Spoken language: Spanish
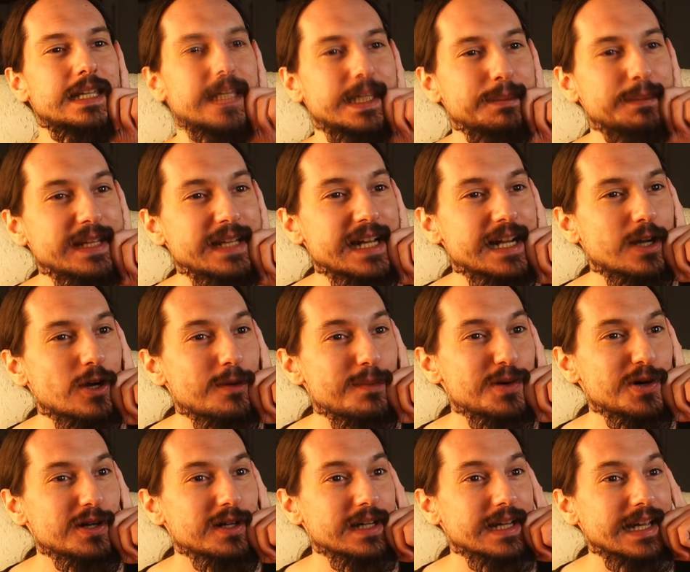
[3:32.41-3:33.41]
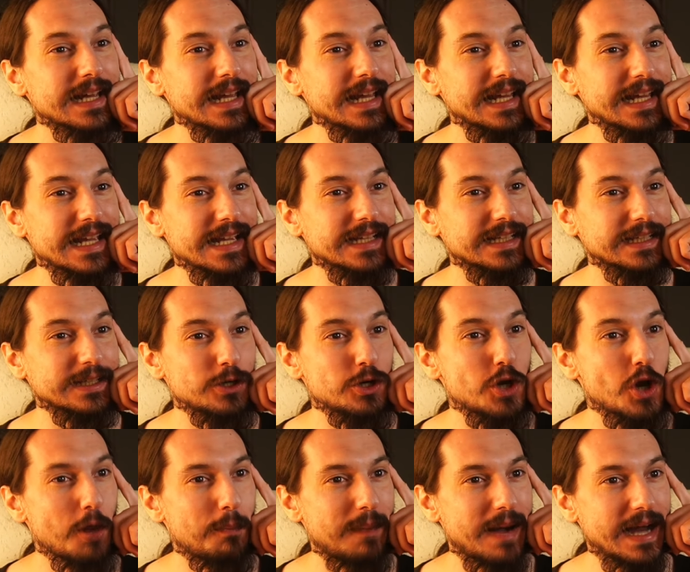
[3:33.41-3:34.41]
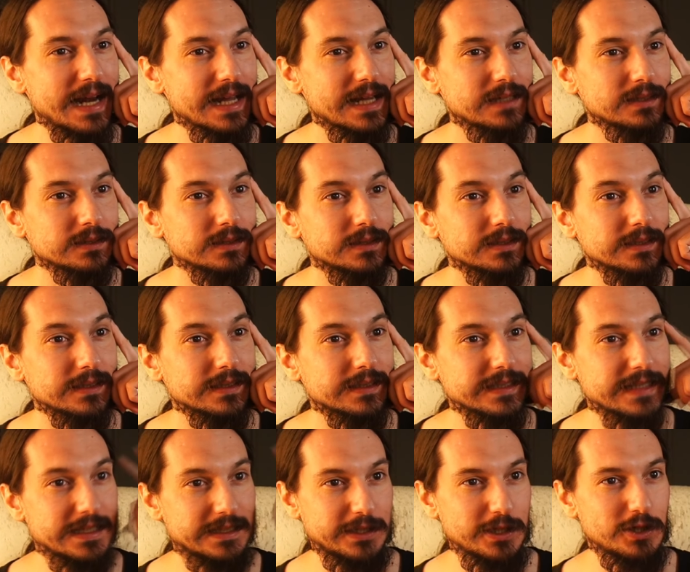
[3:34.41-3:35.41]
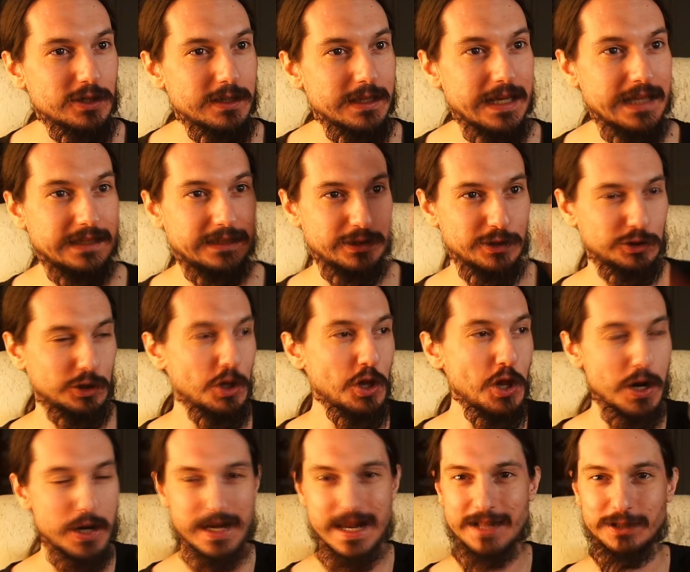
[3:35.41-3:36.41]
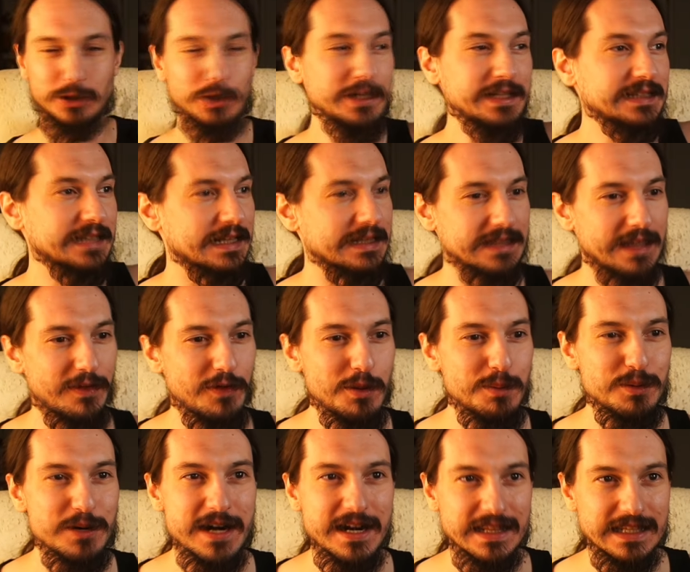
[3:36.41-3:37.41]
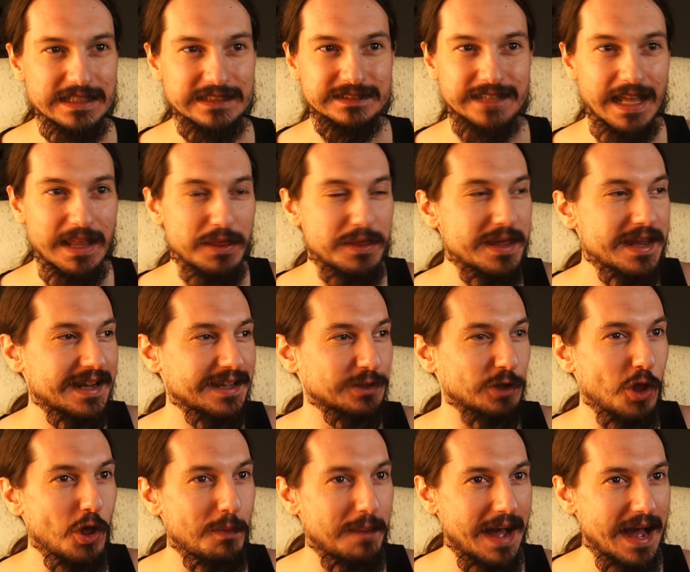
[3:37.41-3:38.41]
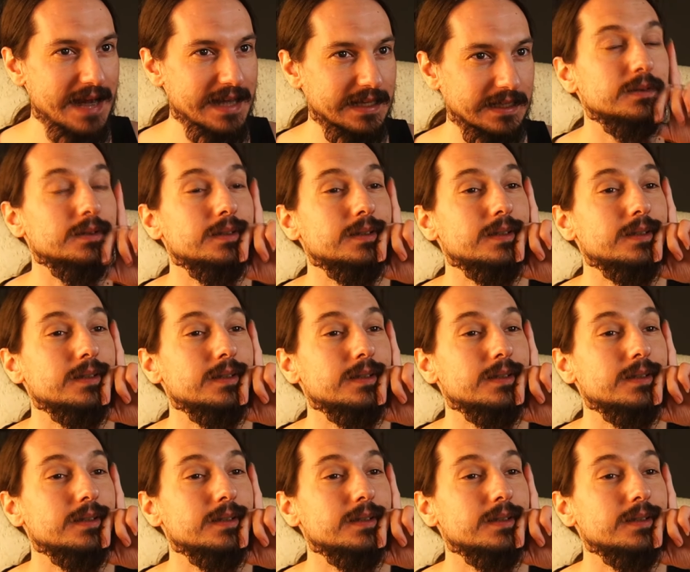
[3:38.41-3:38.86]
Y mira cómo no para. Y el tío, el tío todo el rato intentando poner distancia y que todo pare.